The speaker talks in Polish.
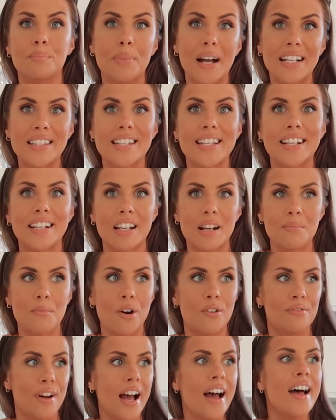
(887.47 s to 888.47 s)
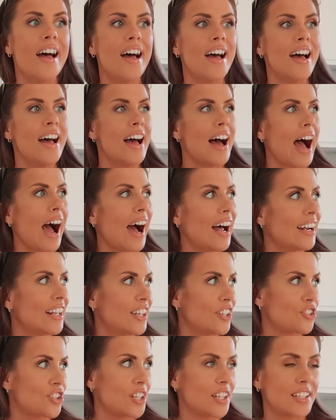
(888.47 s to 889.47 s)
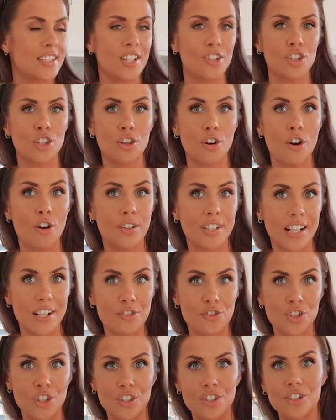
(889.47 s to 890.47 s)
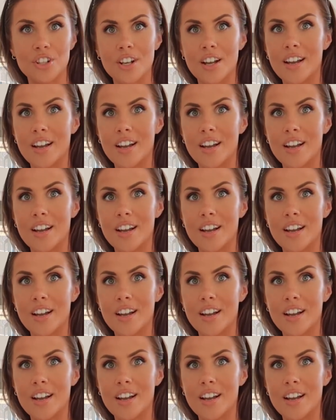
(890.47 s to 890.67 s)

bardziej kremowe, ale jeżeli chcecie trochę ograniczyć